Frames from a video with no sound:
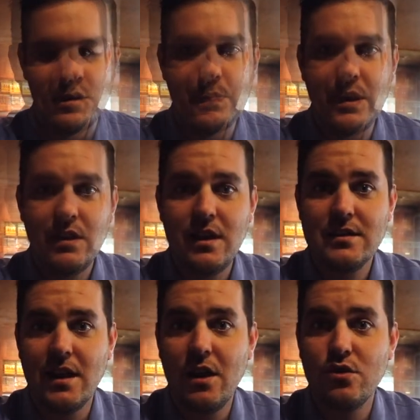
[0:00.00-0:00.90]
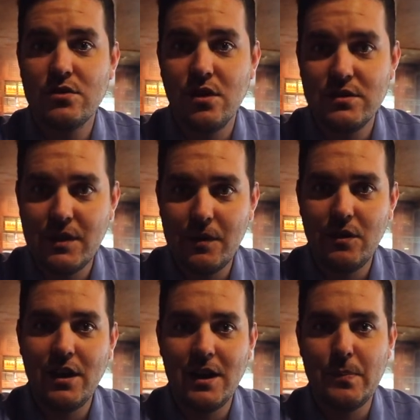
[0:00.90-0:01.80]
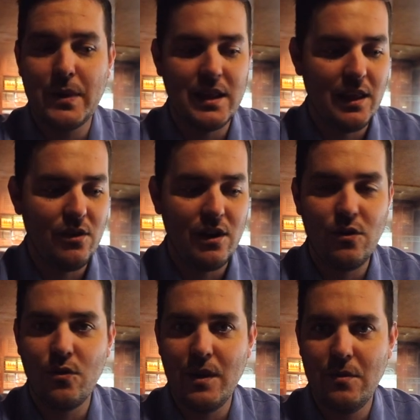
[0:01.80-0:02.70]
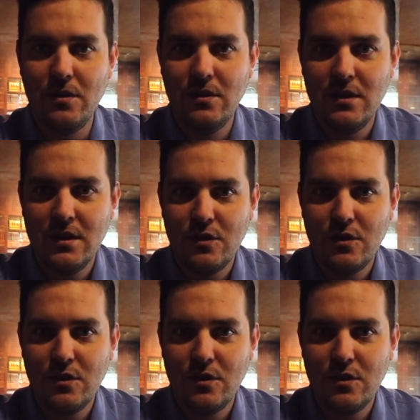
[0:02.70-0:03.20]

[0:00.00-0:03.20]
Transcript: Espero que les haya gustado este video y hayan aprendido algo nuevo.